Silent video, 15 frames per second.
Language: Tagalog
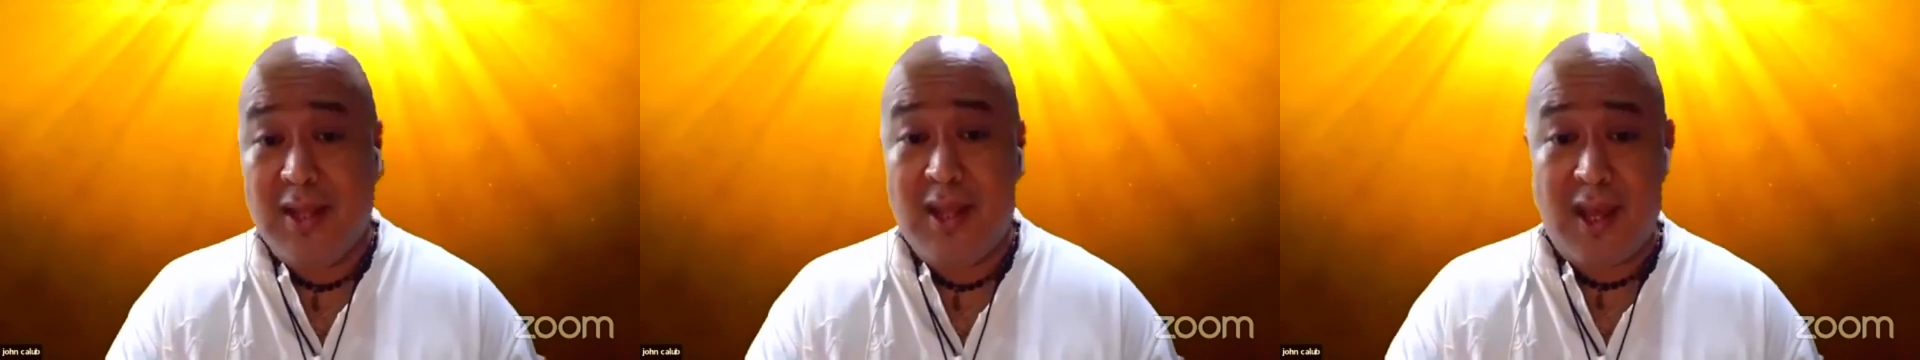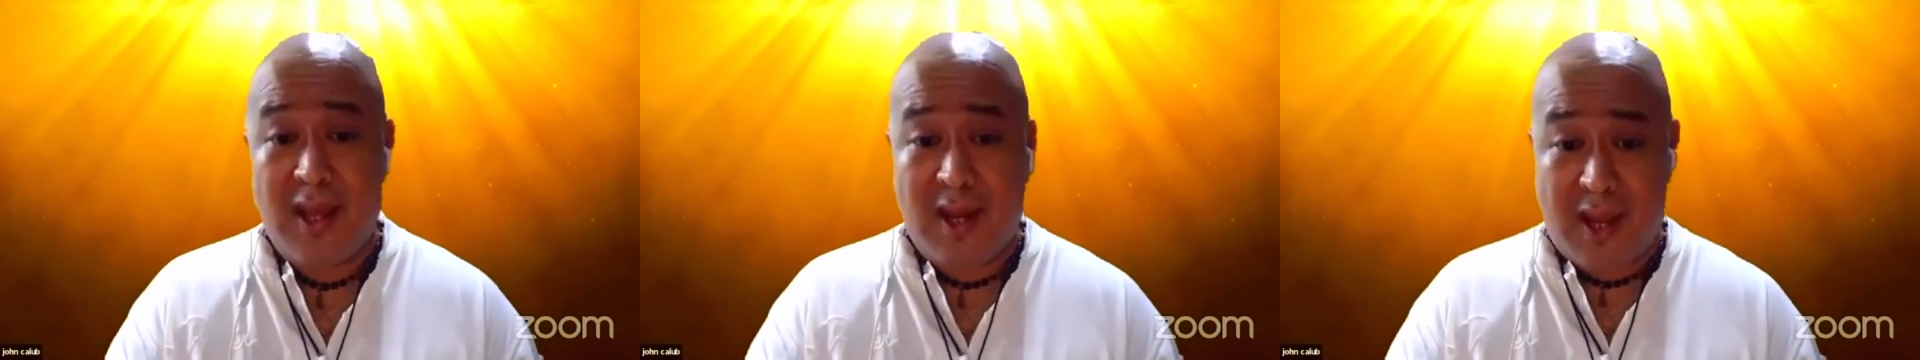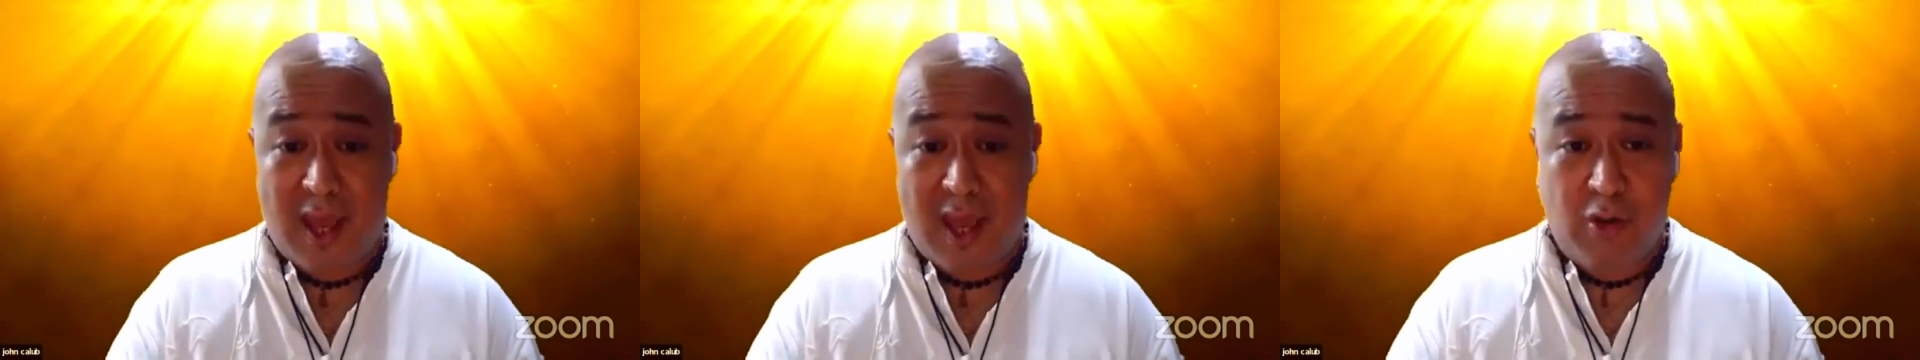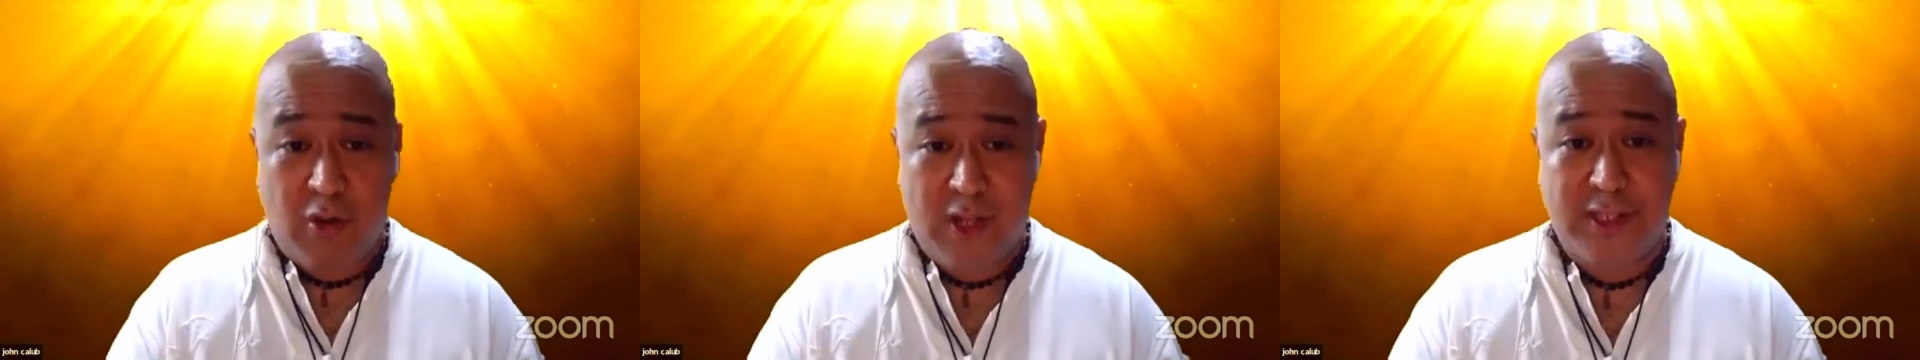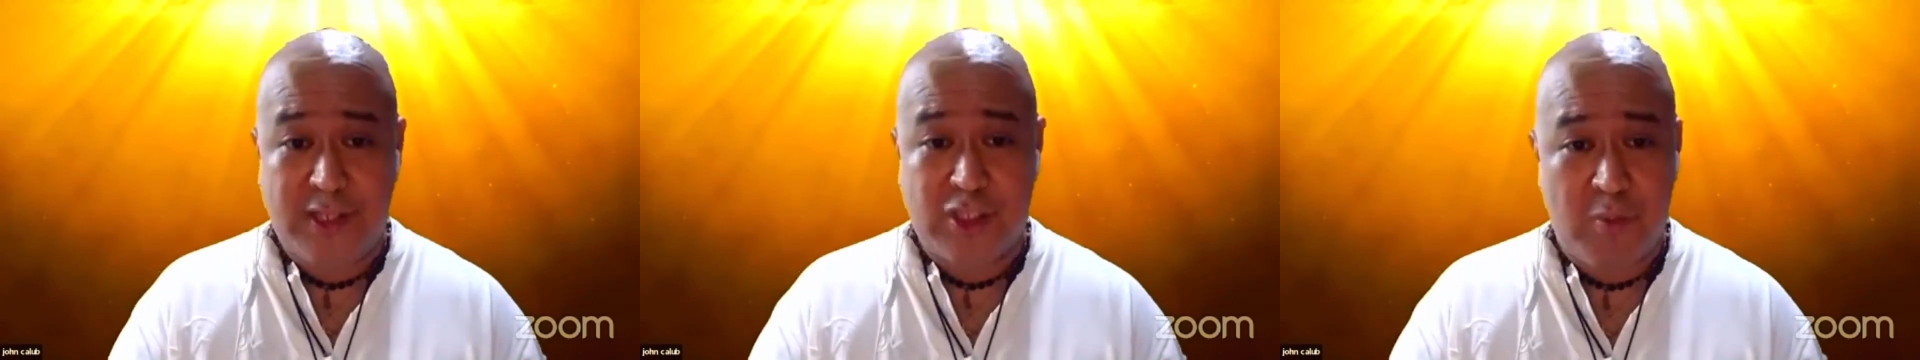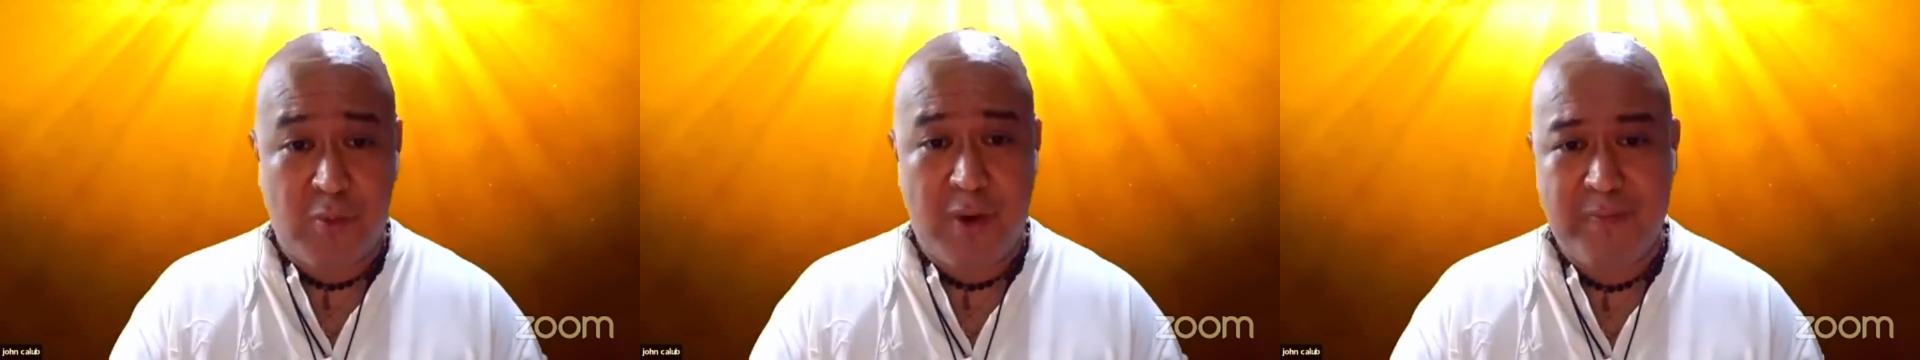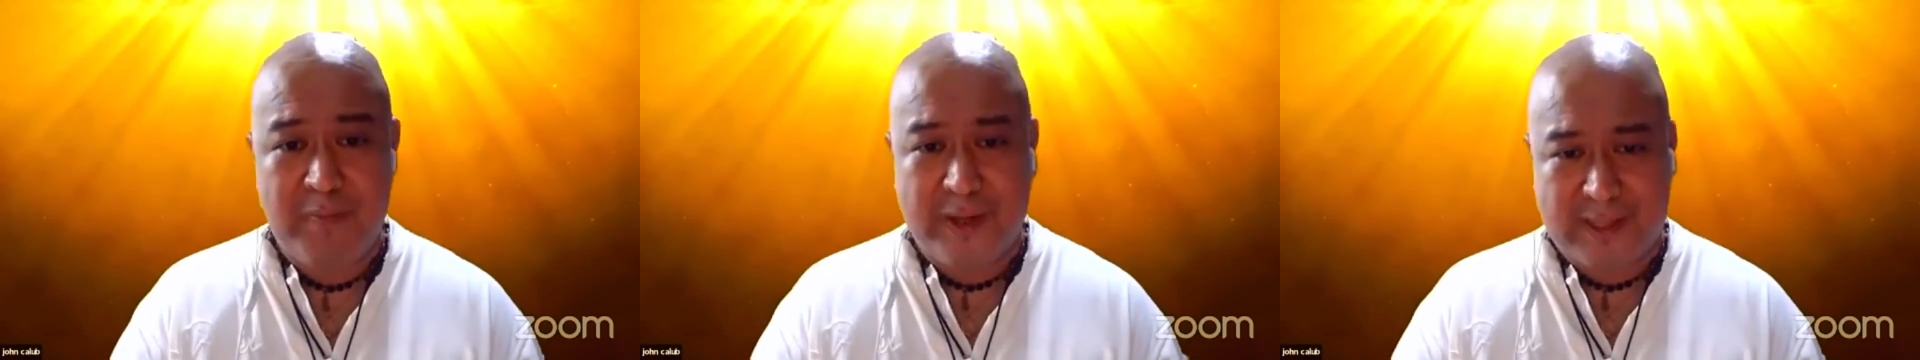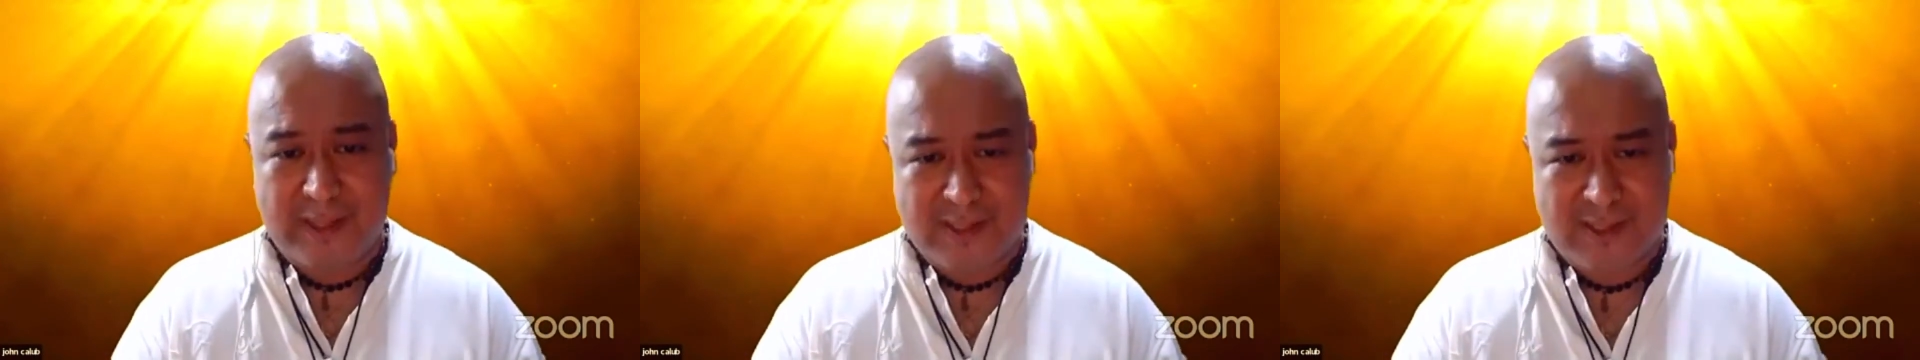nire-recognize itong mga
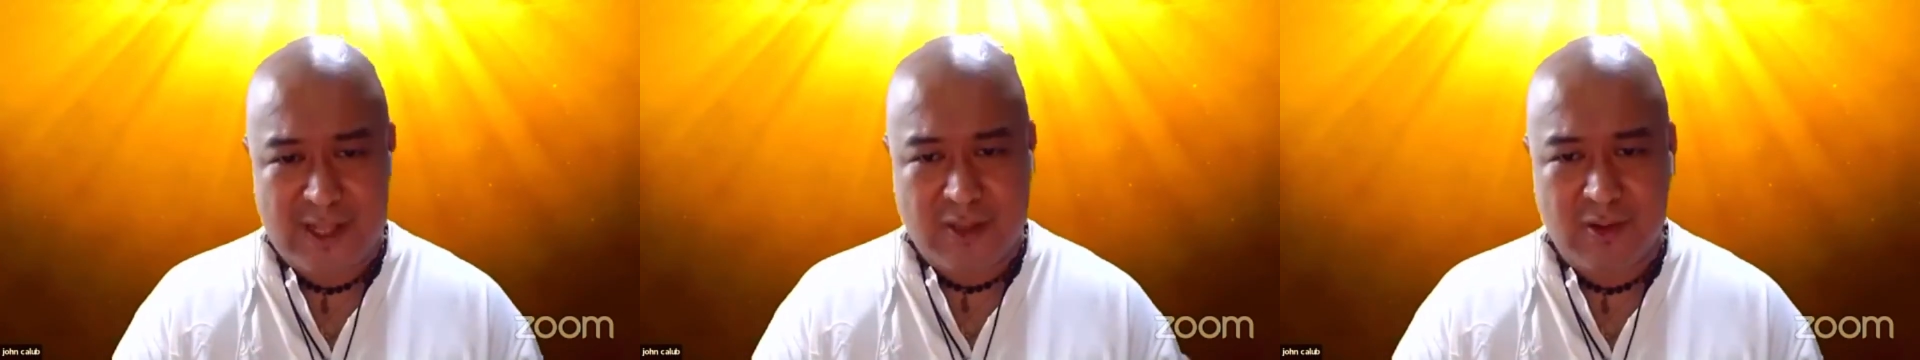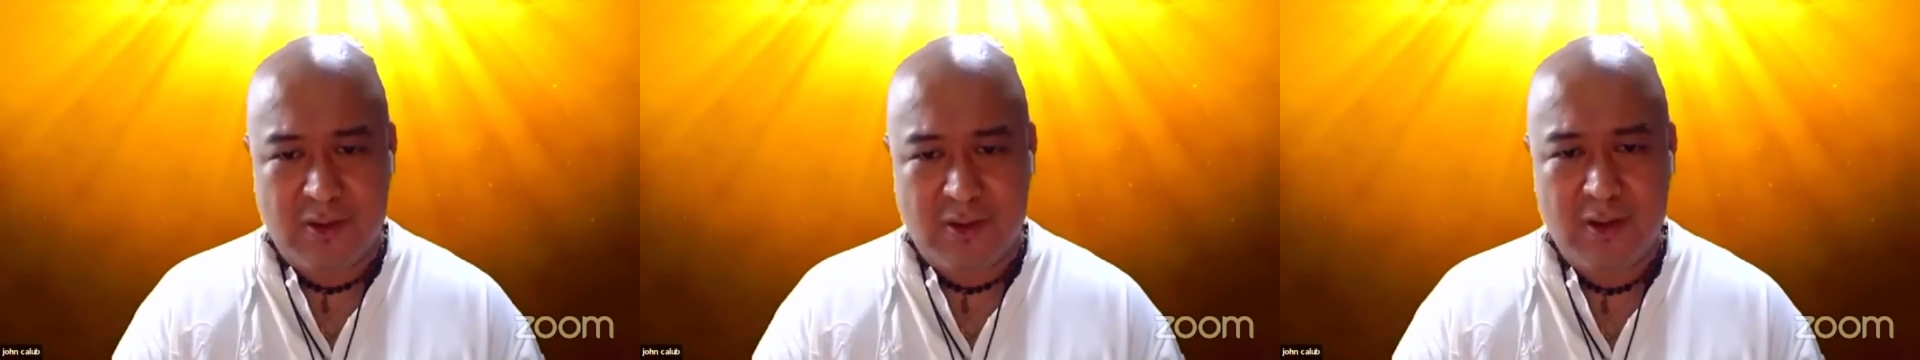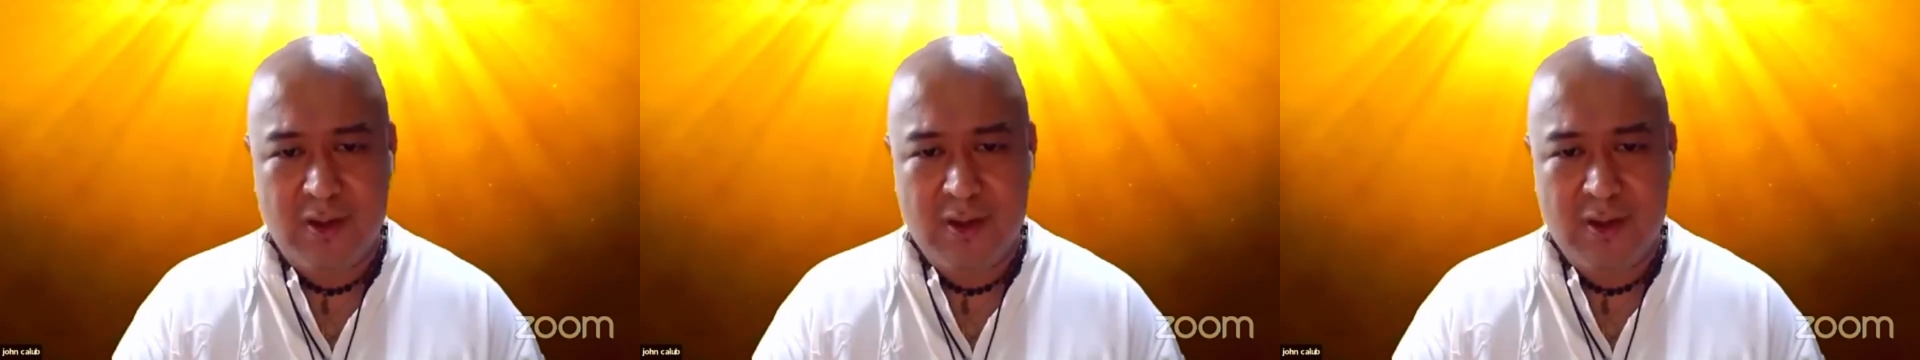batas na to.